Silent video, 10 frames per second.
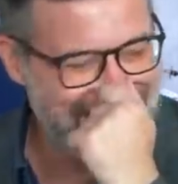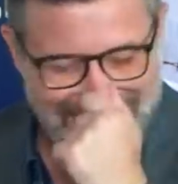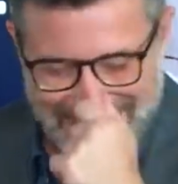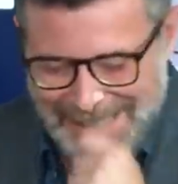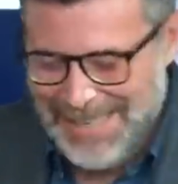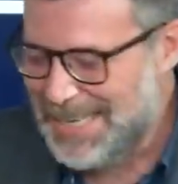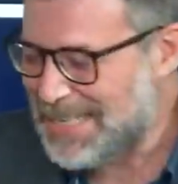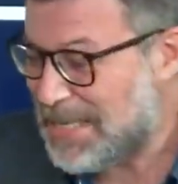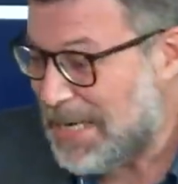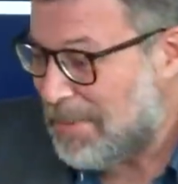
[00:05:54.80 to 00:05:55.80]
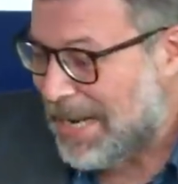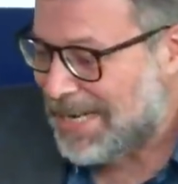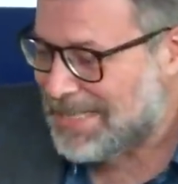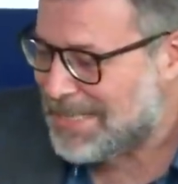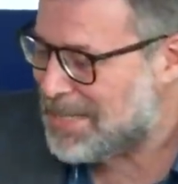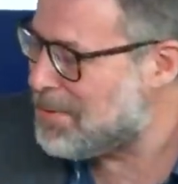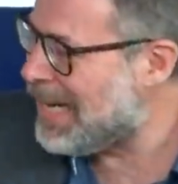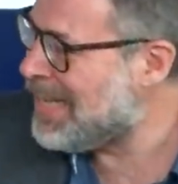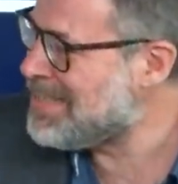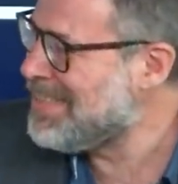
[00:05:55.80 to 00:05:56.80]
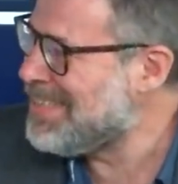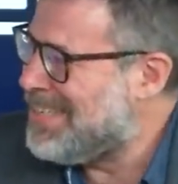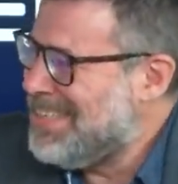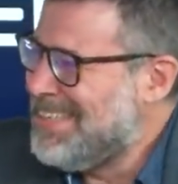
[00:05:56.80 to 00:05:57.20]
perdido. Que si navajas, que si balas. Claro.